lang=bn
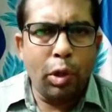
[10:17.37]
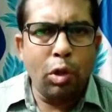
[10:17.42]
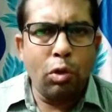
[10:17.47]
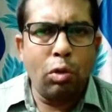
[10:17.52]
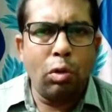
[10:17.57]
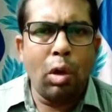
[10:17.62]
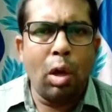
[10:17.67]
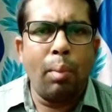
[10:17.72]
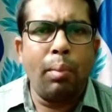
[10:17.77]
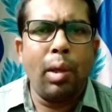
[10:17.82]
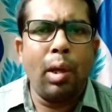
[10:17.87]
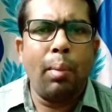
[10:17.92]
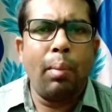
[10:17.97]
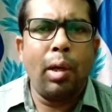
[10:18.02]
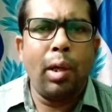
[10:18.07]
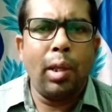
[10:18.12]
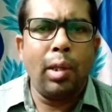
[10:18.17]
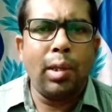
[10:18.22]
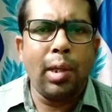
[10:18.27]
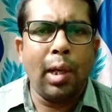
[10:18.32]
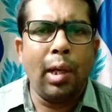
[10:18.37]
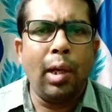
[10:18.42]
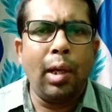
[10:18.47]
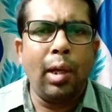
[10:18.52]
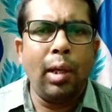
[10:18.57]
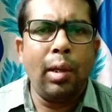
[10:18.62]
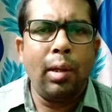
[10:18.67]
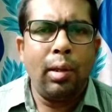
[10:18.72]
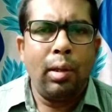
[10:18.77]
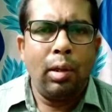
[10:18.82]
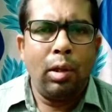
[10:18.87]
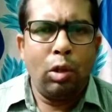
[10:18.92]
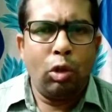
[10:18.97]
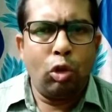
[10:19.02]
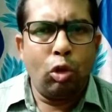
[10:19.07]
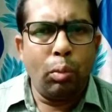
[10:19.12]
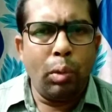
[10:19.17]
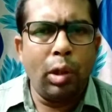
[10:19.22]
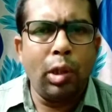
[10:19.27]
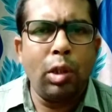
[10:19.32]
কিছু আমি আমার এই চ্যানেলে
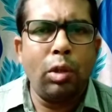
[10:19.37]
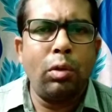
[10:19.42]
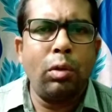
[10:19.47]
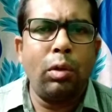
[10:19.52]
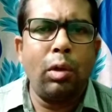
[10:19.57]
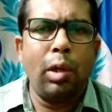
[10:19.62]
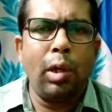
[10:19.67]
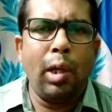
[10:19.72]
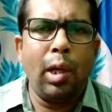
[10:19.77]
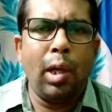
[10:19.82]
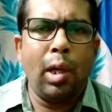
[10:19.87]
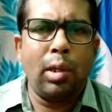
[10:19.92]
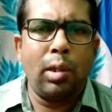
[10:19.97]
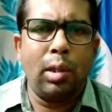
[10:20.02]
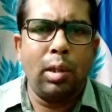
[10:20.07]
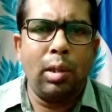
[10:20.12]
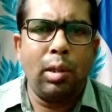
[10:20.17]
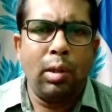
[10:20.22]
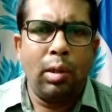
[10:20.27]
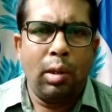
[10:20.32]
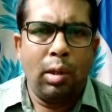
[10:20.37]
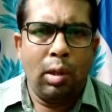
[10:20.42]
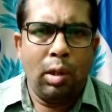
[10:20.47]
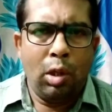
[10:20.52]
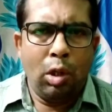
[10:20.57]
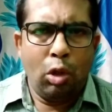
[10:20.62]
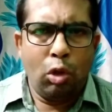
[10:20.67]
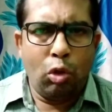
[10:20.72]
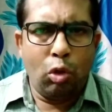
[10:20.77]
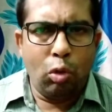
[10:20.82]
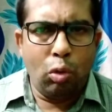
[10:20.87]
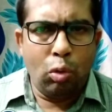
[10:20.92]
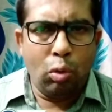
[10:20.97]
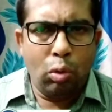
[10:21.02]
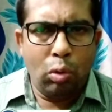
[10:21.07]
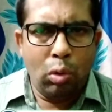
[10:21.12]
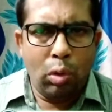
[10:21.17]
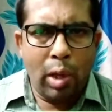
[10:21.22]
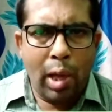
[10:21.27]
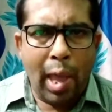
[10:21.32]
তোমাদের জন্য নিয়ে আসি তো
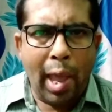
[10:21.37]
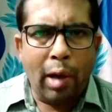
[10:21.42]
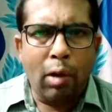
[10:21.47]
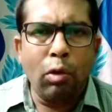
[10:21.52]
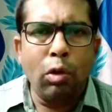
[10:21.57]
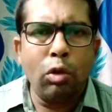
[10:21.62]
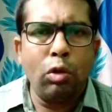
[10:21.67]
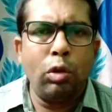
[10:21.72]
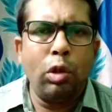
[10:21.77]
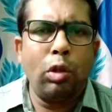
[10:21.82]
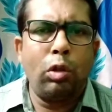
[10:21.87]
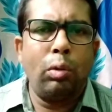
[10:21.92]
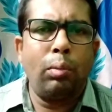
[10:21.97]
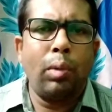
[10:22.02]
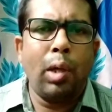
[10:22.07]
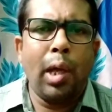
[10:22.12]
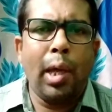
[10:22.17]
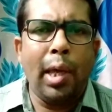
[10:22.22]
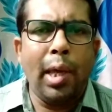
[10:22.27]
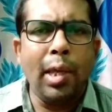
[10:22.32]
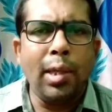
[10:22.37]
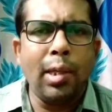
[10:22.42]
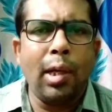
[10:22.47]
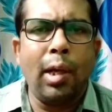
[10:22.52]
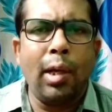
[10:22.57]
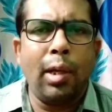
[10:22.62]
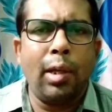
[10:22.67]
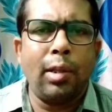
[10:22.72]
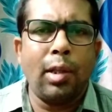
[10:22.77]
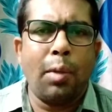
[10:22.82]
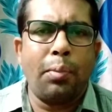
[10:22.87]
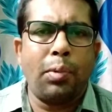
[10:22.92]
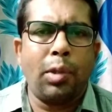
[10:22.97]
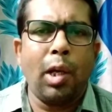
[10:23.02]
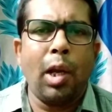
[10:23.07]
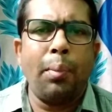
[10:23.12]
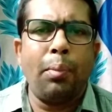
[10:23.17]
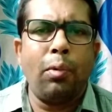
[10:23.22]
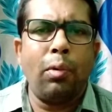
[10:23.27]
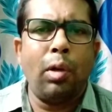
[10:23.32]
এখনও যদি তোমরা এই চ্যানেলটিকে
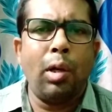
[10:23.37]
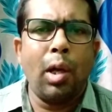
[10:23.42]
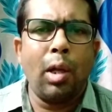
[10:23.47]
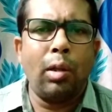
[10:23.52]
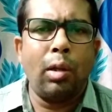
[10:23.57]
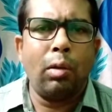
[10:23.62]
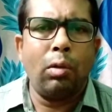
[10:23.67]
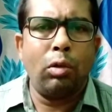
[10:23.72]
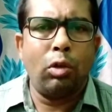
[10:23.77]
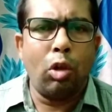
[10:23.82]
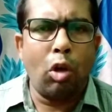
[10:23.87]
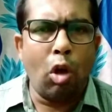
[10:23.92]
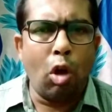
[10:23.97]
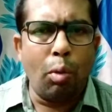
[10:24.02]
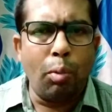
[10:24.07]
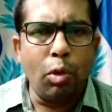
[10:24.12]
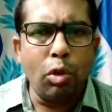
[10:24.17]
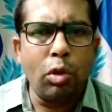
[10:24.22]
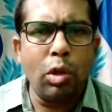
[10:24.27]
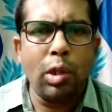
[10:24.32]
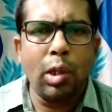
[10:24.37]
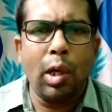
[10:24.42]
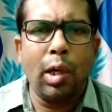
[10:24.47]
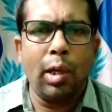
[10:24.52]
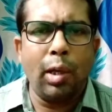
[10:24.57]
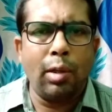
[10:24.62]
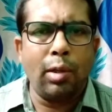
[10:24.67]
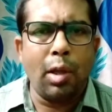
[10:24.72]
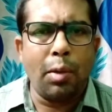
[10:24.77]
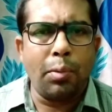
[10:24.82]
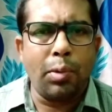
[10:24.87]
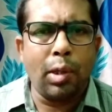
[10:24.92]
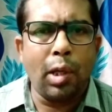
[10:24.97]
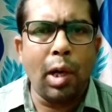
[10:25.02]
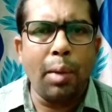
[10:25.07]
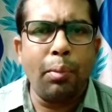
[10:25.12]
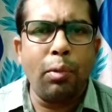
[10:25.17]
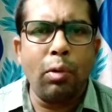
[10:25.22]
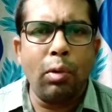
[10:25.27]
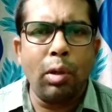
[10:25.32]
সাবস্ক্রাইব করে না থাকো তাহলে অবশ্যই চ্যানেলটিকে
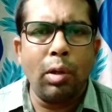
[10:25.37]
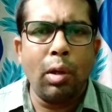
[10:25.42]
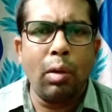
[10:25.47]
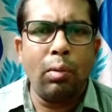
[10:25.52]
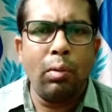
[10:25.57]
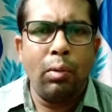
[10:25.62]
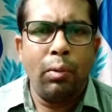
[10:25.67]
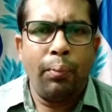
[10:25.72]
সাবস্ক্রাইব করে দাও